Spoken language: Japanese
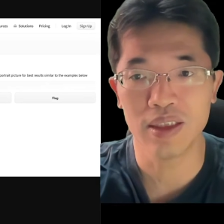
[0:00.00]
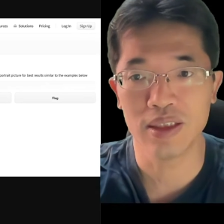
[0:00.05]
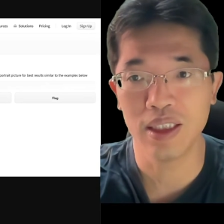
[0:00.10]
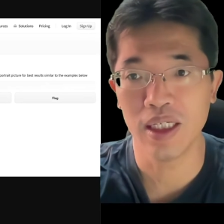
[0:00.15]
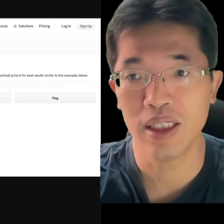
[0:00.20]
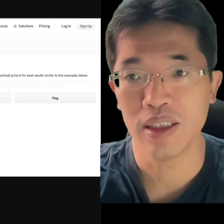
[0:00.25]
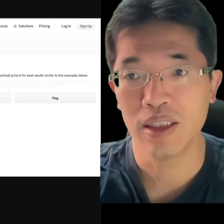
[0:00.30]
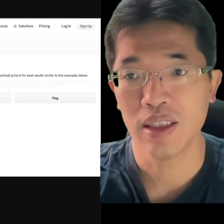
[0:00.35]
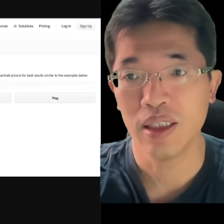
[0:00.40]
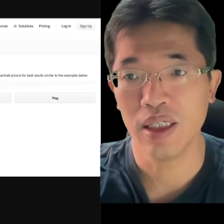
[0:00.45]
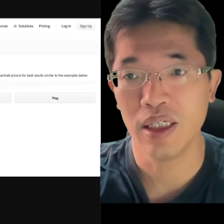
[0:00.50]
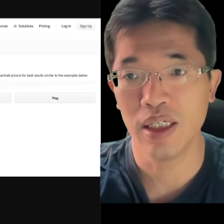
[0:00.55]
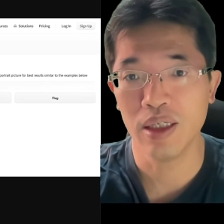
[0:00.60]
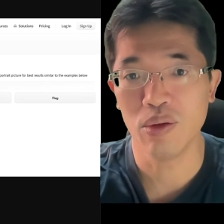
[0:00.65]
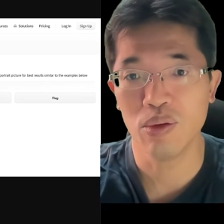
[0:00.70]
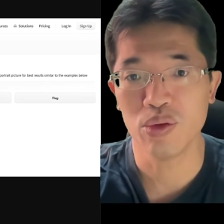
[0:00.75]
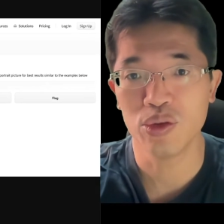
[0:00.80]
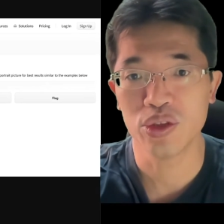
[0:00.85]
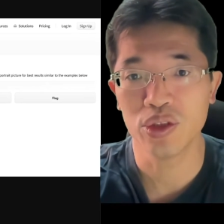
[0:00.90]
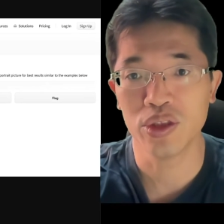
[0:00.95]
すね、え
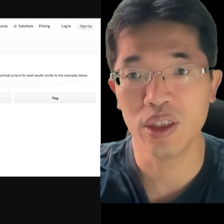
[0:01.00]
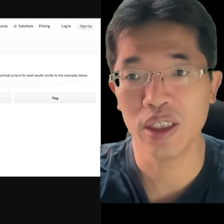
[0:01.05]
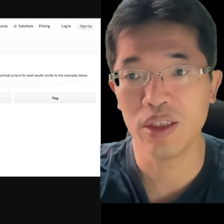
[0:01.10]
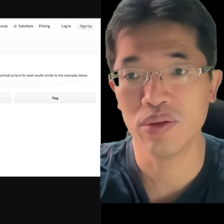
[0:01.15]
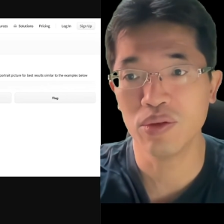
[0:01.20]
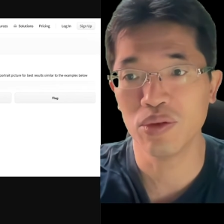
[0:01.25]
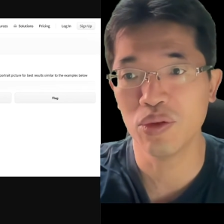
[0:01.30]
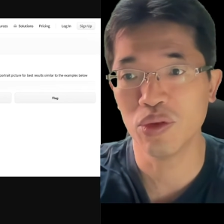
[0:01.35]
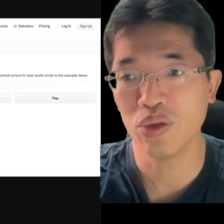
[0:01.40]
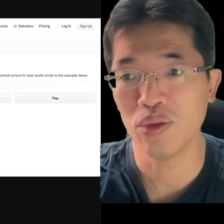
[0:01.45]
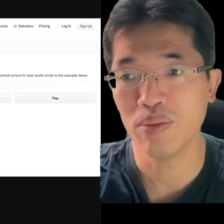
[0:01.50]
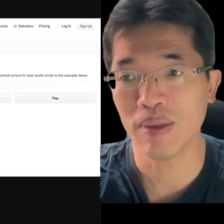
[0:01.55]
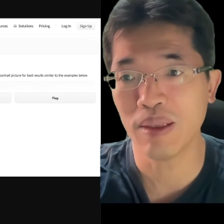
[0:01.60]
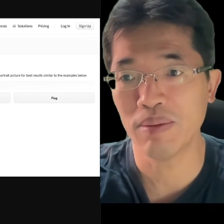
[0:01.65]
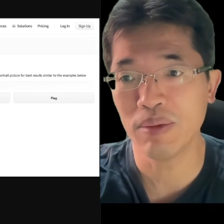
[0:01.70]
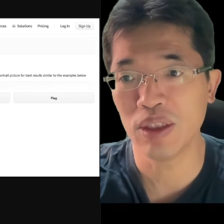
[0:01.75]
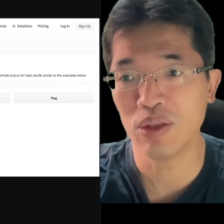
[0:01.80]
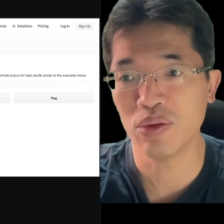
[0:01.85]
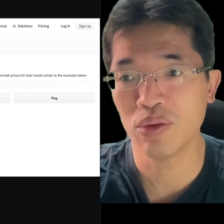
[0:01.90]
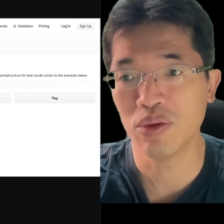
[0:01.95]
押していくと、まあ、
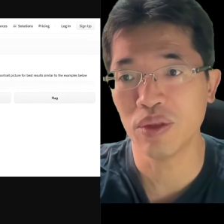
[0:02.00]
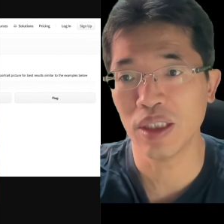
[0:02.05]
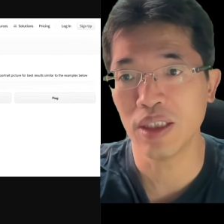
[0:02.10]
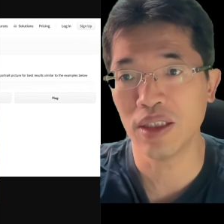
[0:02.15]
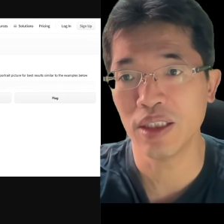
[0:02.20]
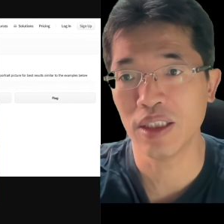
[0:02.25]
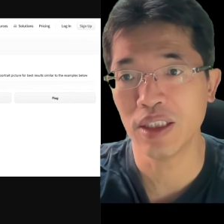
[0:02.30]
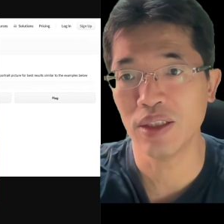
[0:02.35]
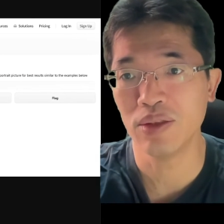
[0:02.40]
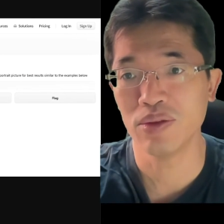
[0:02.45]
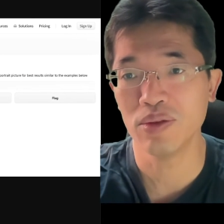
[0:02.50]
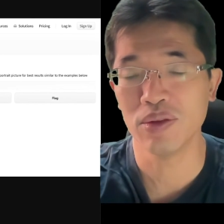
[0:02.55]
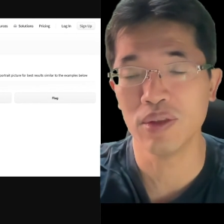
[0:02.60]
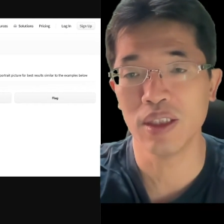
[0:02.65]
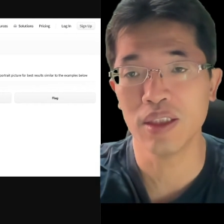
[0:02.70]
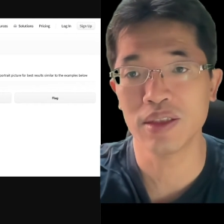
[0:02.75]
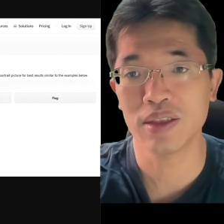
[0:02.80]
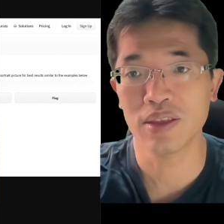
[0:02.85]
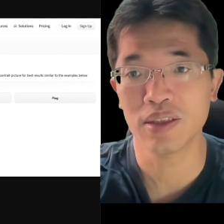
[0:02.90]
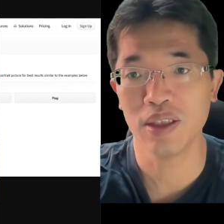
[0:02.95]
見ることができるん
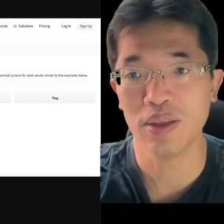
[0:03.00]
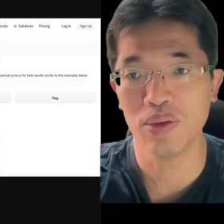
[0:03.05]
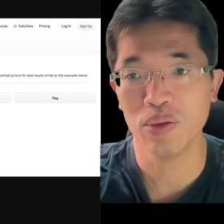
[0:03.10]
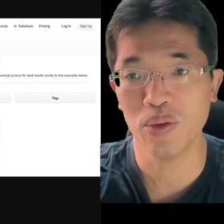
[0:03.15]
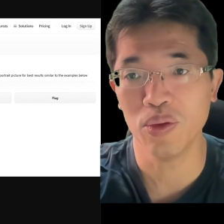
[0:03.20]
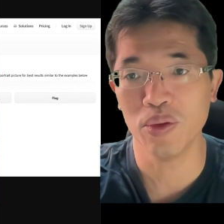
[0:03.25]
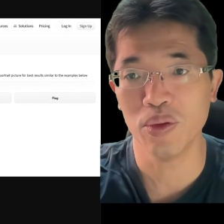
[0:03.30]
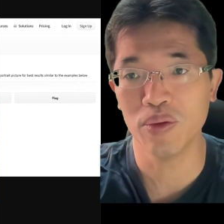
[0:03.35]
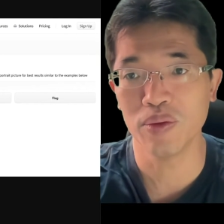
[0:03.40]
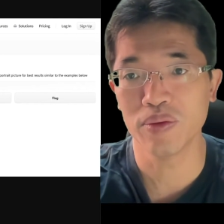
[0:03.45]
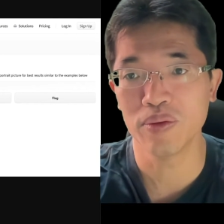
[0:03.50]
ですけど、よ